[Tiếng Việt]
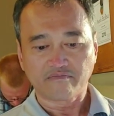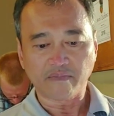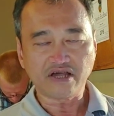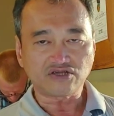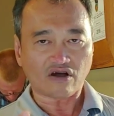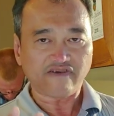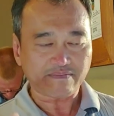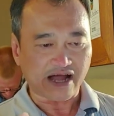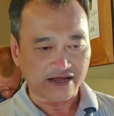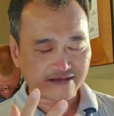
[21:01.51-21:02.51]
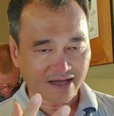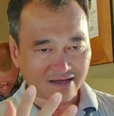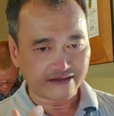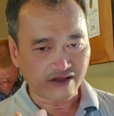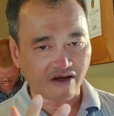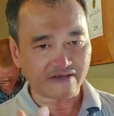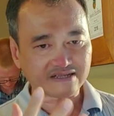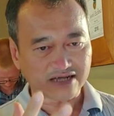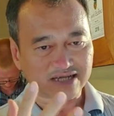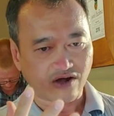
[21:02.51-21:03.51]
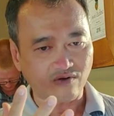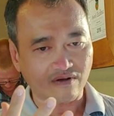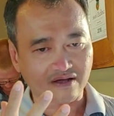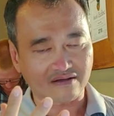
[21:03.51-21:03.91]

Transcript: Bây giờ cho phép Khải, Khải nói với anh tại sao